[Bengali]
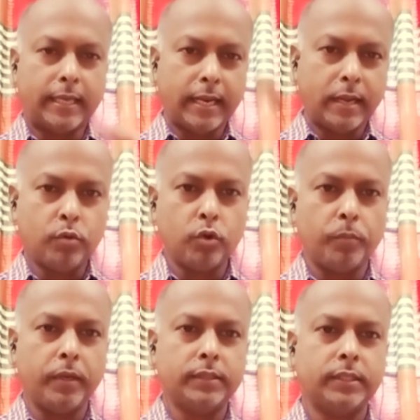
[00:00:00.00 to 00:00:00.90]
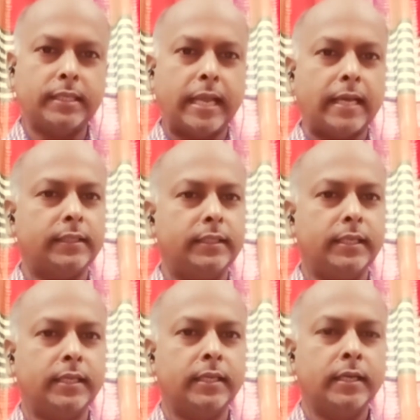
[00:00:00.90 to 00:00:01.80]
ঘেরাও করে ফেলেছে ট্যাঙ্ক
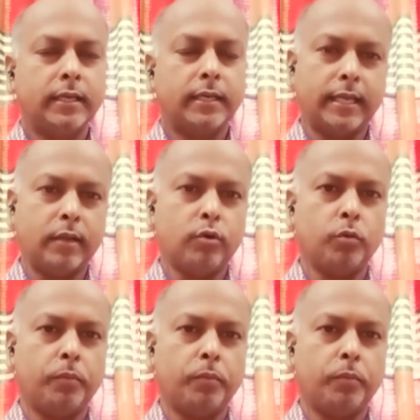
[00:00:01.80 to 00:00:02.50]
দিয়ে ঘেরাও করে